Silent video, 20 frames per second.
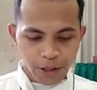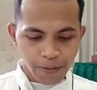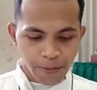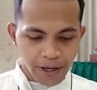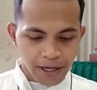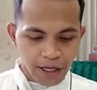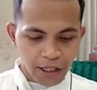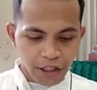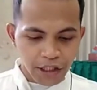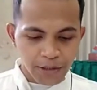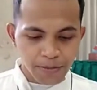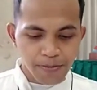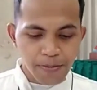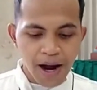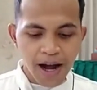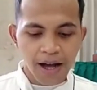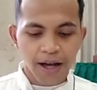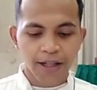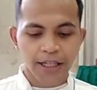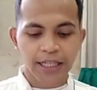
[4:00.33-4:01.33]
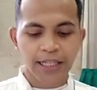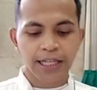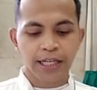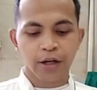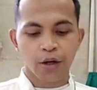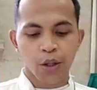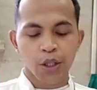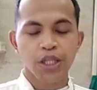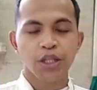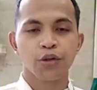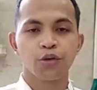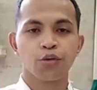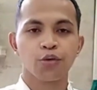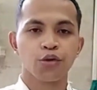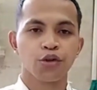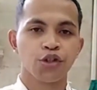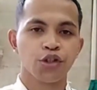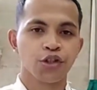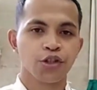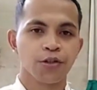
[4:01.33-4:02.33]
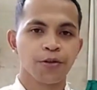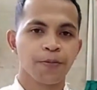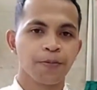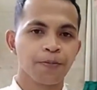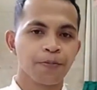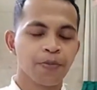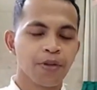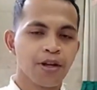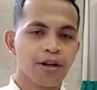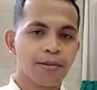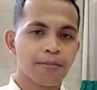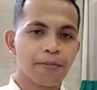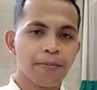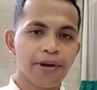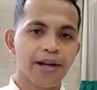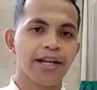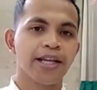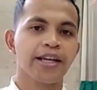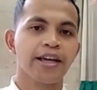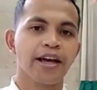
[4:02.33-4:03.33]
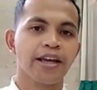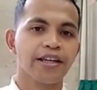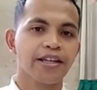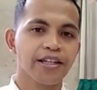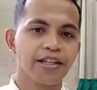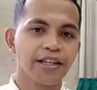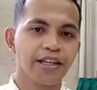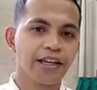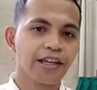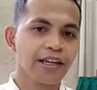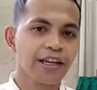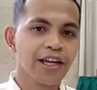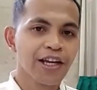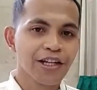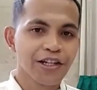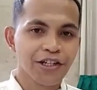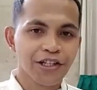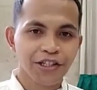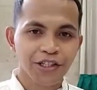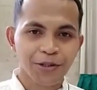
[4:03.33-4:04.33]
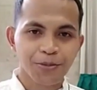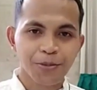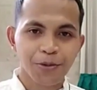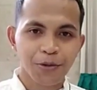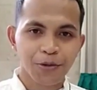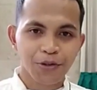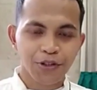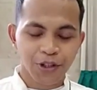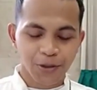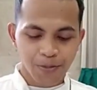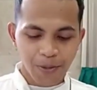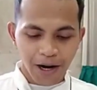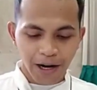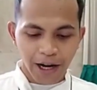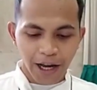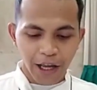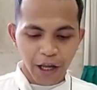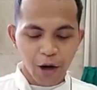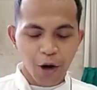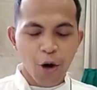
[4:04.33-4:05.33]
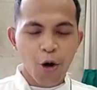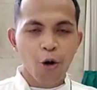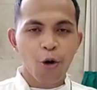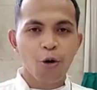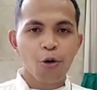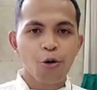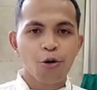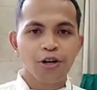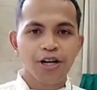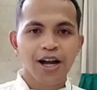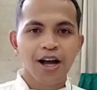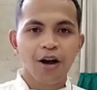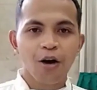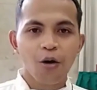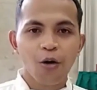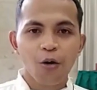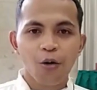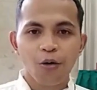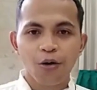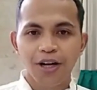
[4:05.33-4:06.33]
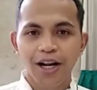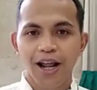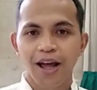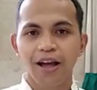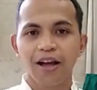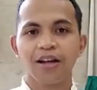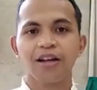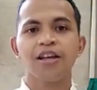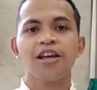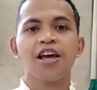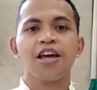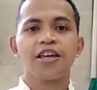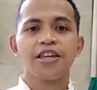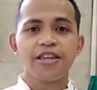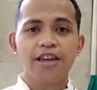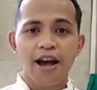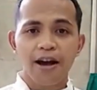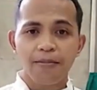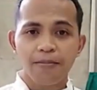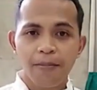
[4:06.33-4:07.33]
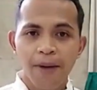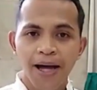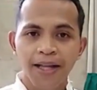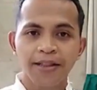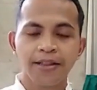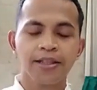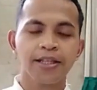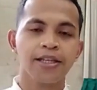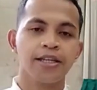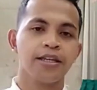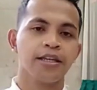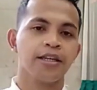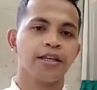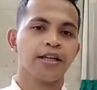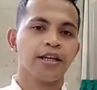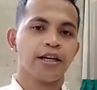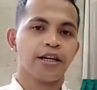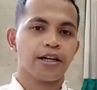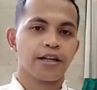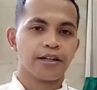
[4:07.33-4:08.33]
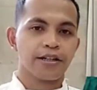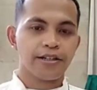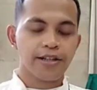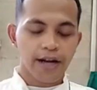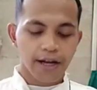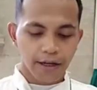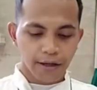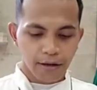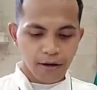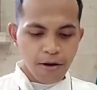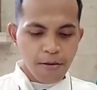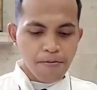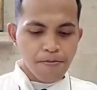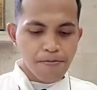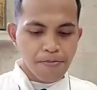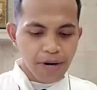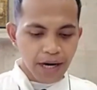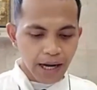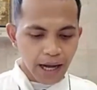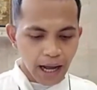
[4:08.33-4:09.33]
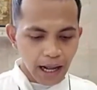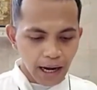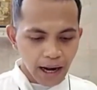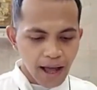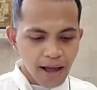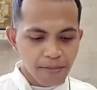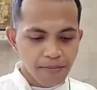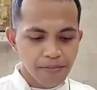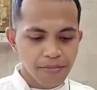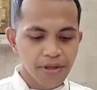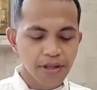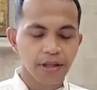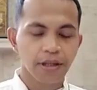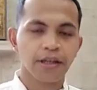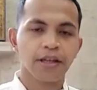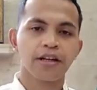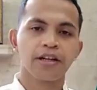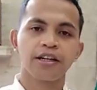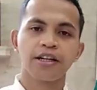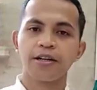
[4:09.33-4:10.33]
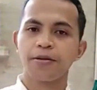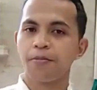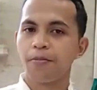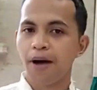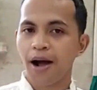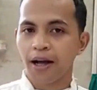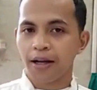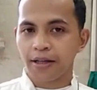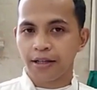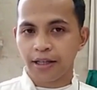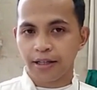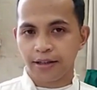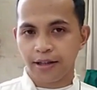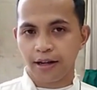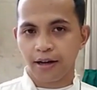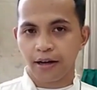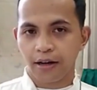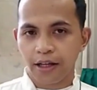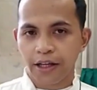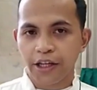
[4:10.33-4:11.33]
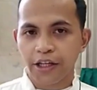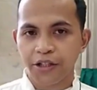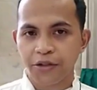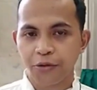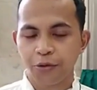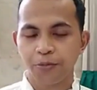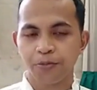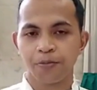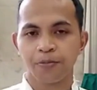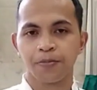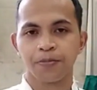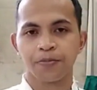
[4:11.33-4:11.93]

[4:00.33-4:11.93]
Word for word: kepada jemaat di Korintus, mereka ini disebut sebagai orang-orang yang mati dan mengalami kebangkitan hidup.